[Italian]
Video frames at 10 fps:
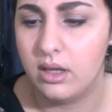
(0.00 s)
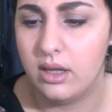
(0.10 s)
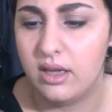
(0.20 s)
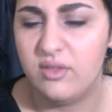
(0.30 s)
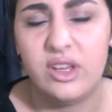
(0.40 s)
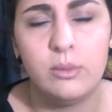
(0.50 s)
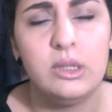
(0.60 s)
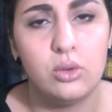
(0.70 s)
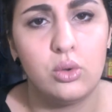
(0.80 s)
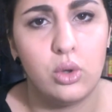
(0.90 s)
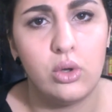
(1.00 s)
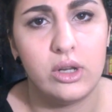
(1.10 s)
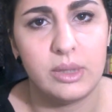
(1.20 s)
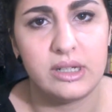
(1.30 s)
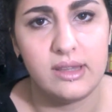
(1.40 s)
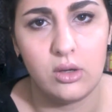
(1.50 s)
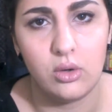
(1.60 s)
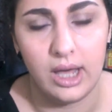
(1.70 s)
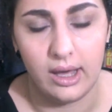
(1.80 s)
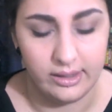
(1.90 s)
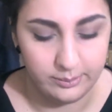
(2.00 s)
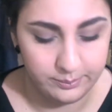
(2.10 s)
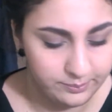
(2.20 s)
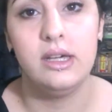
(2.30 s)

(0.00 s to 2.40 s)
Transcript: è veramente un colore particolare.